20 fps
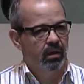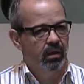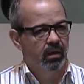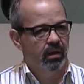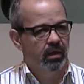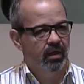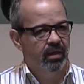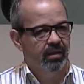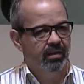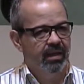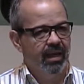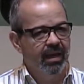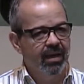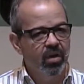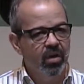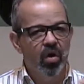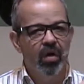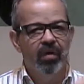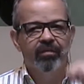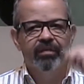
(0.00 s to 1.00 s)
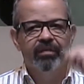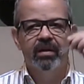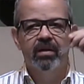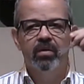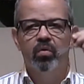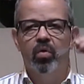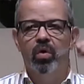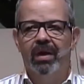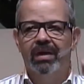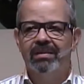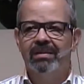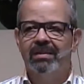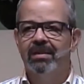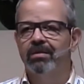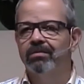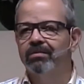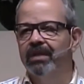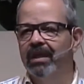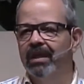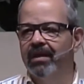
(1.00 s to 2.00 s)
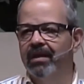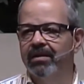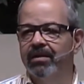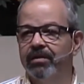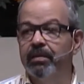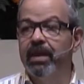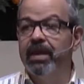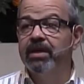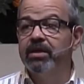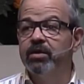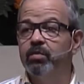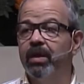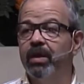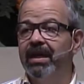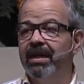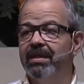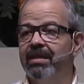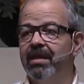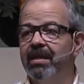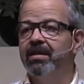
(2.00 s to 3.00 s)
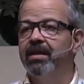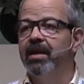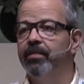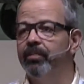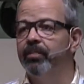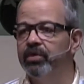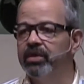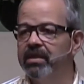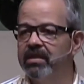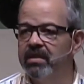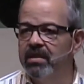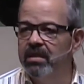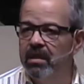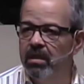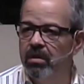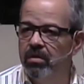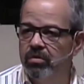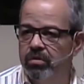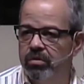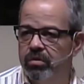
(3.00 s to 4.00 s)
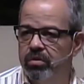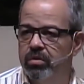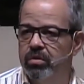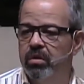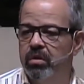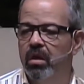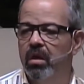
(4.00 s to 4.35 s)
que renova no coração deles, mesmo ainda em tempo de exílios,